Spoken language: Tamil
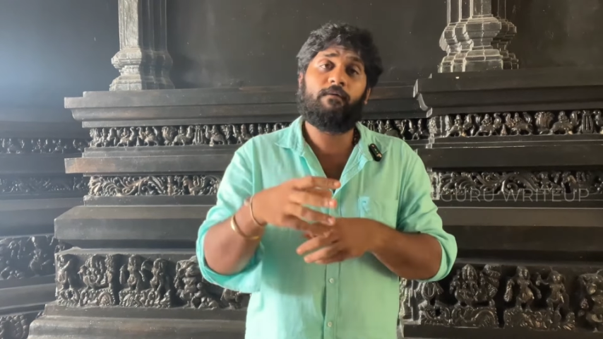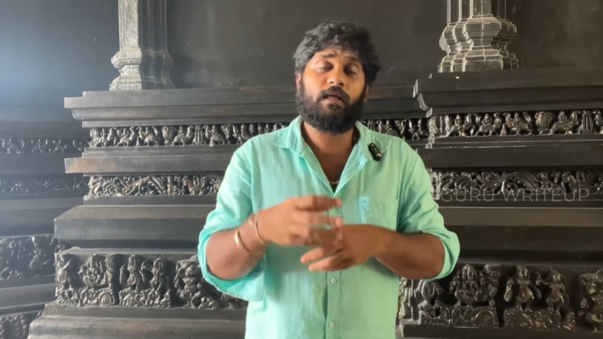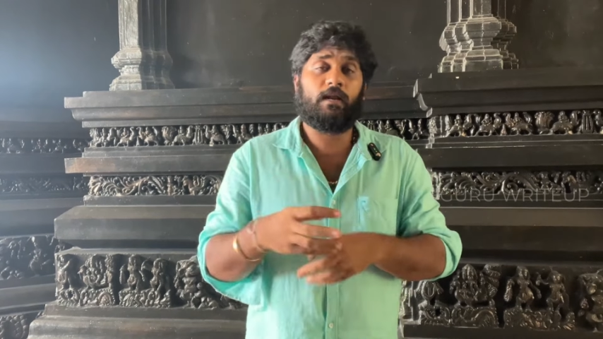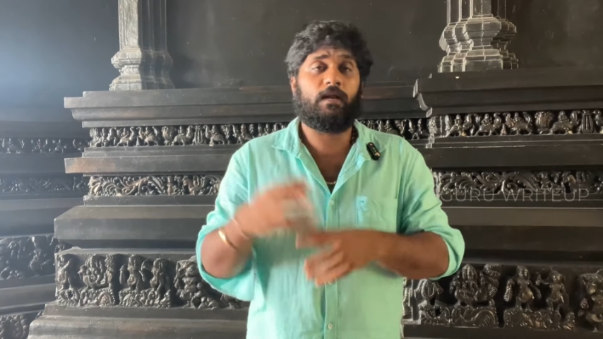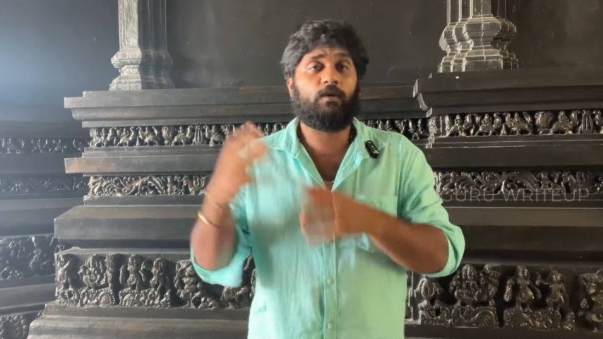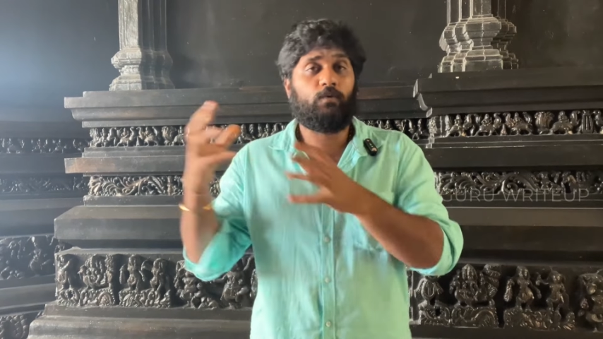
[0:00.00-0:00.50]

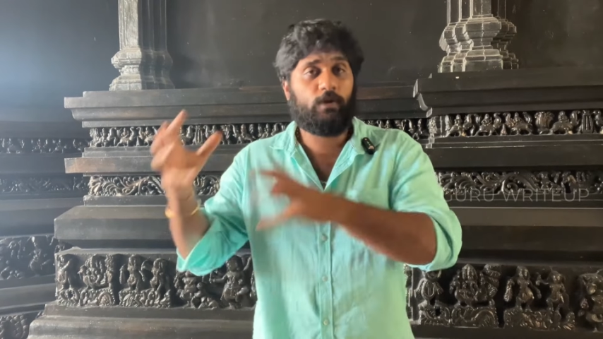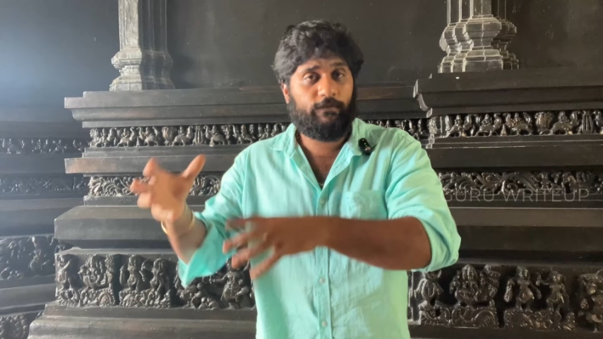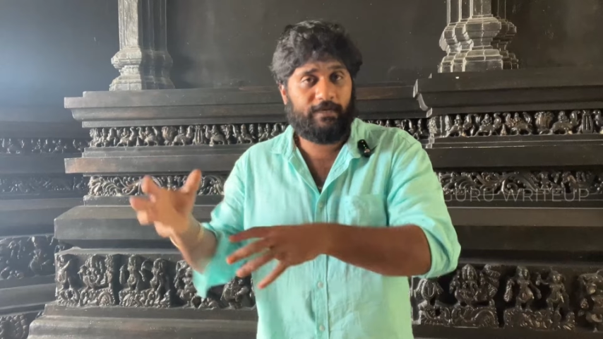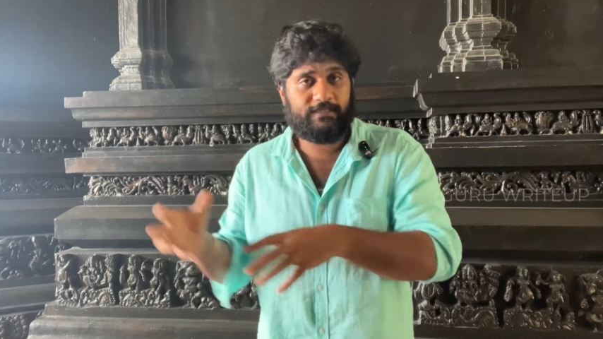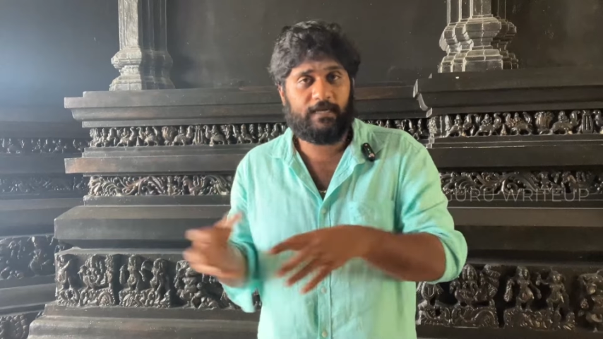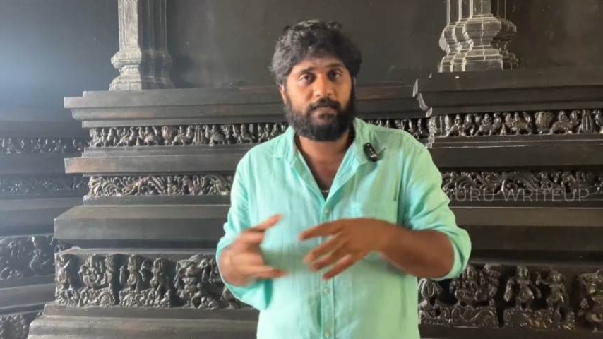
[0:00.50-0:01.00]
வராருன்னா
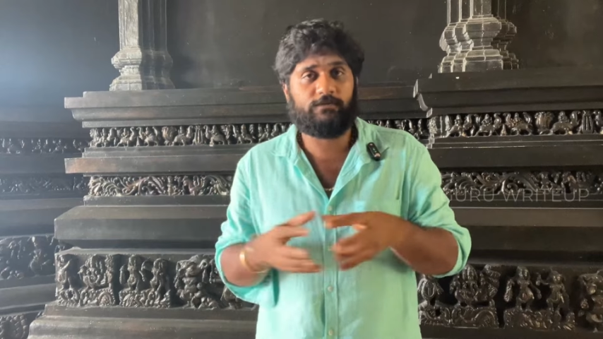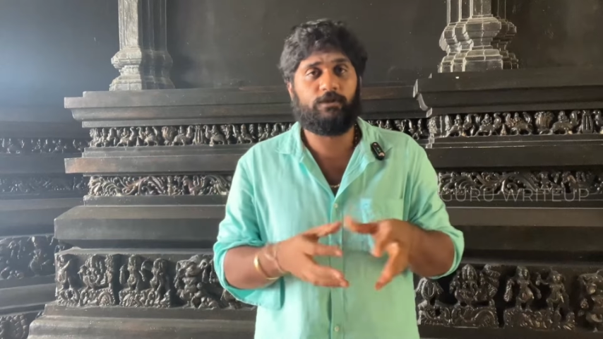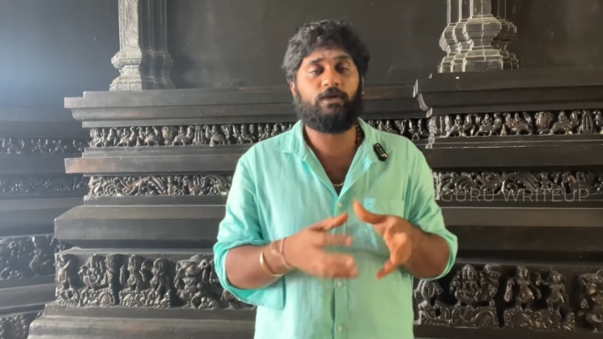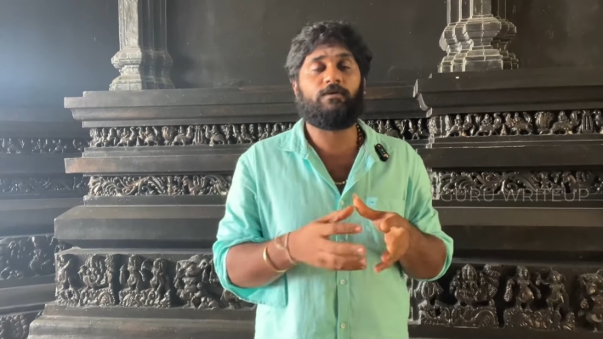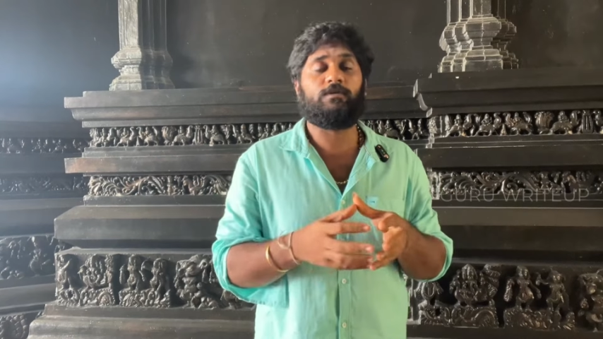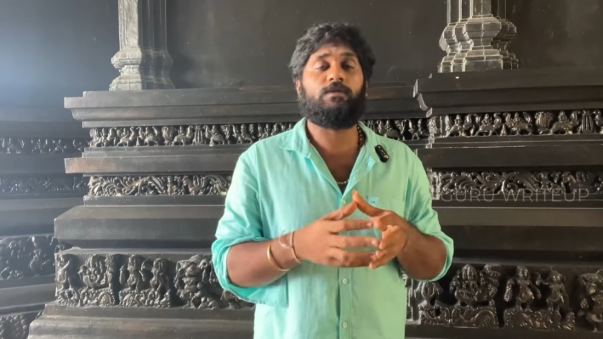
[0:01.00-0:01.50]
கூடவே
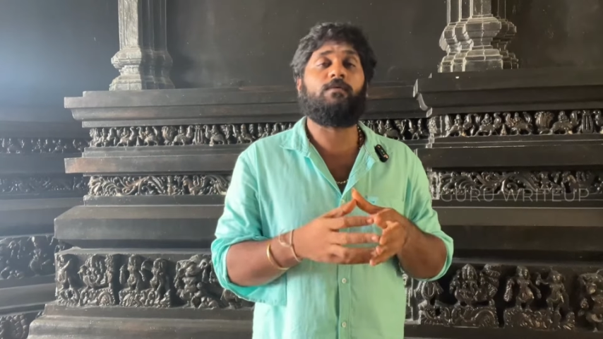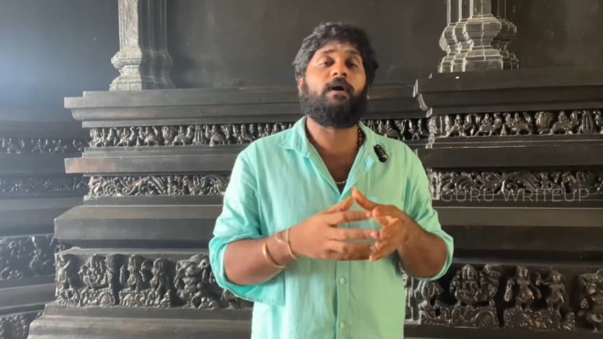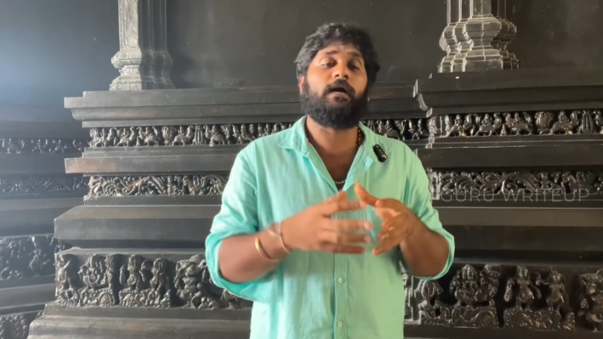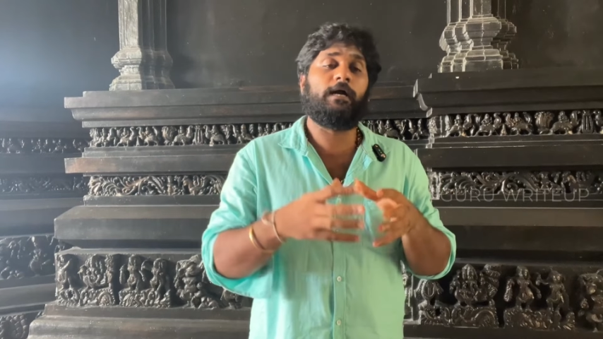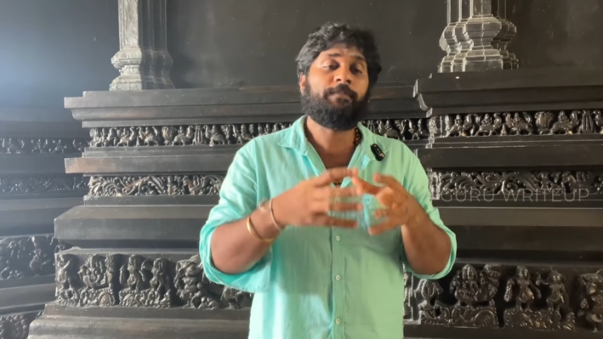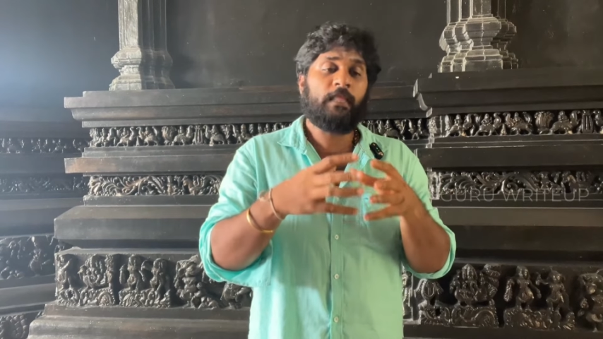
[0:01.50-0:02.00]
சரஸ்வதியும்
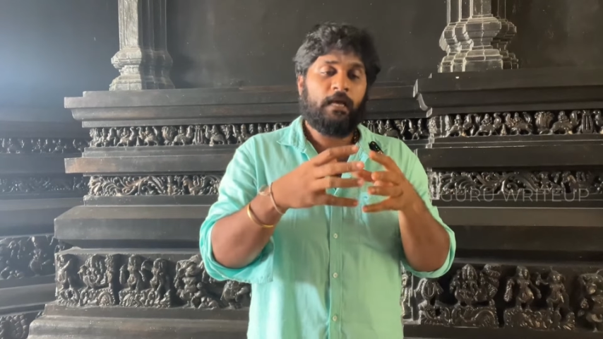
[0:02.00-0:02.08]
வந்துடுவாங்க